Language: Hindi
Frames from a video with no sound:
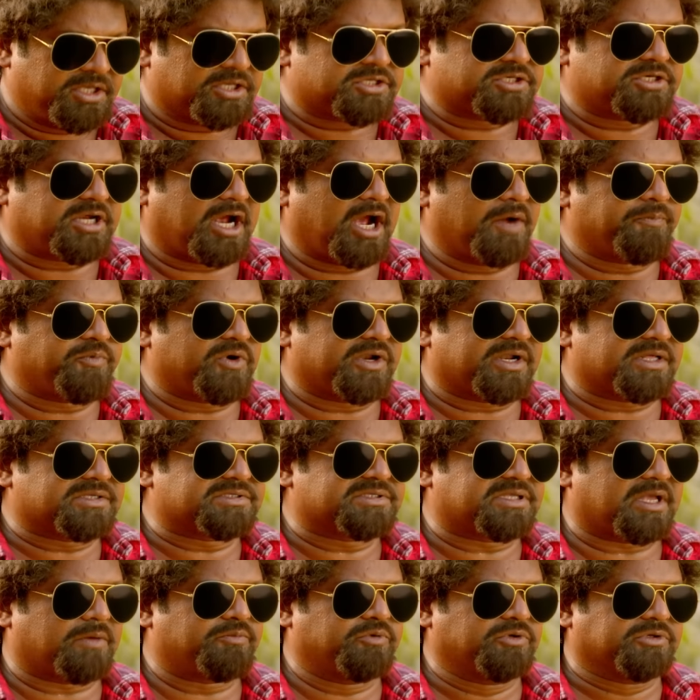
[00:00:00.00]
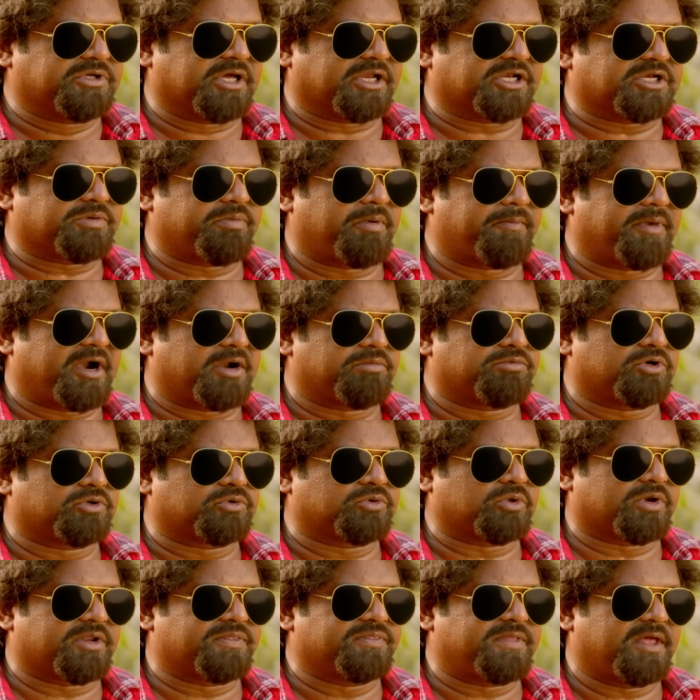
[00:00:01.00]
ये छाप वाला साबुन करिश्मा मैडम को
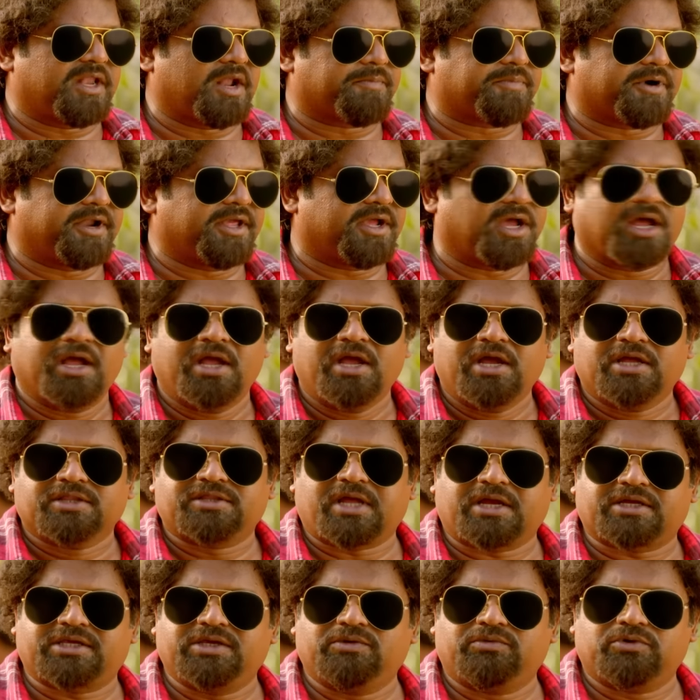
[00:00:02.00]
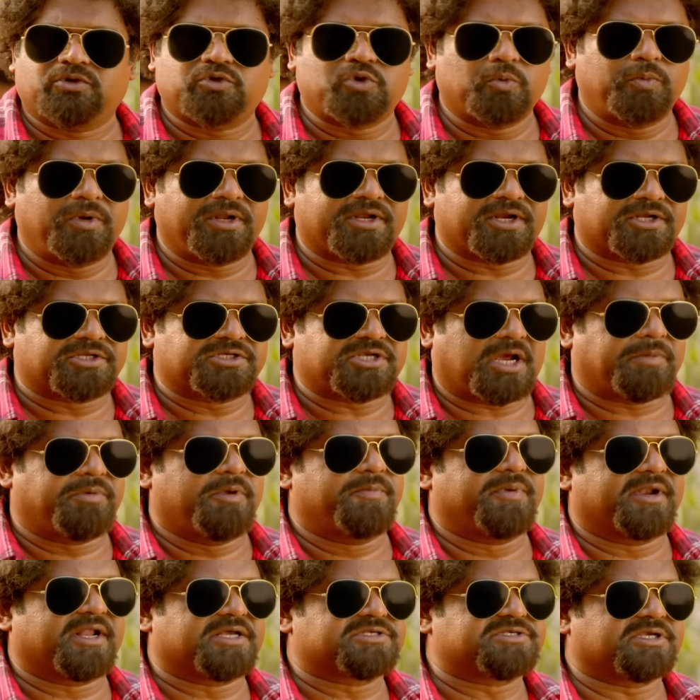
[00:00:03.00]
तुरंत देना पड़ेगा ताकि वो डुप्लीकेट
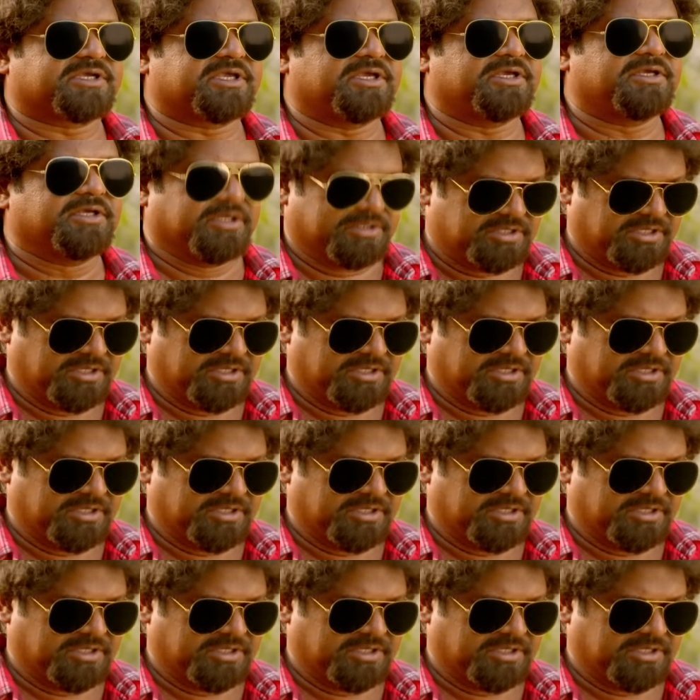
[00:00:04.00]
चाबी बना सके